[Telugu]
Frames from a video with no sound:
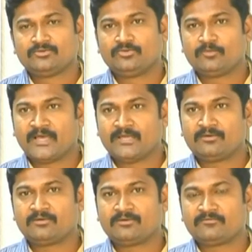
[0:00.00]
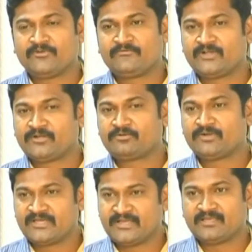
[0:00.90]
దుబాయ్లో ఫిఫ్టీ టూ
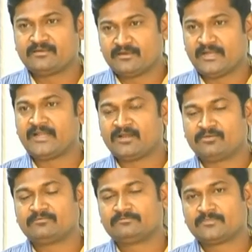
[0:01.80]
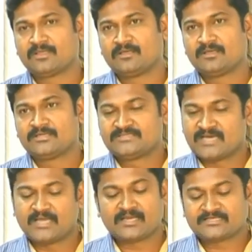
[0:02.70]
డిగ్రీ ఎండలో
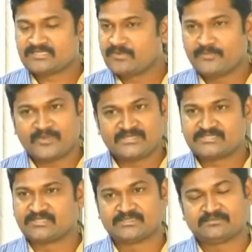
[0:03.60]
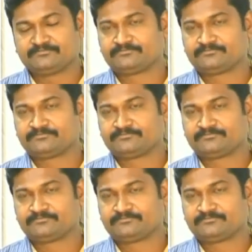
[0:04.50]
చాలా కష్టపడి పనిచేశాను సార్